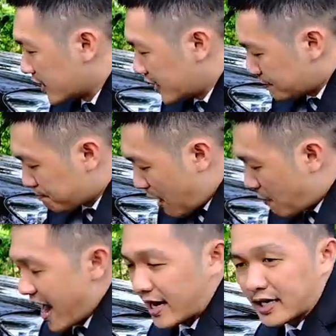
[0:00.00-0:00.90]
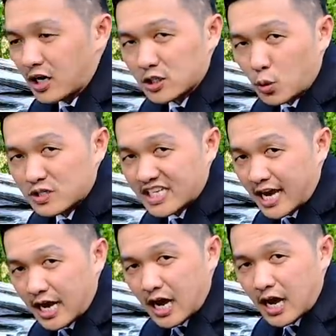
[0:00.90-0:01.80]
thì màu bạc thì nó cũng
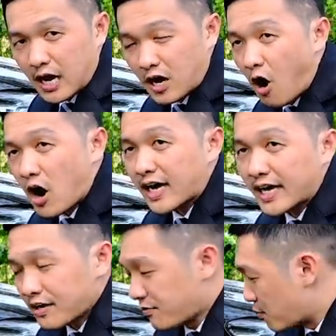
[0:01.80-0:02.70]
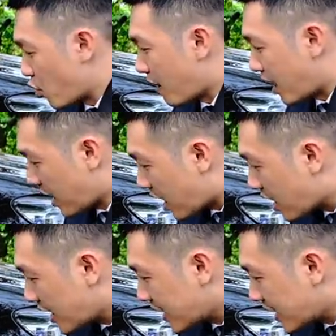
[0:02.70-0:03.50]
sẽ khó thấy cái phần bụi bẩn hơn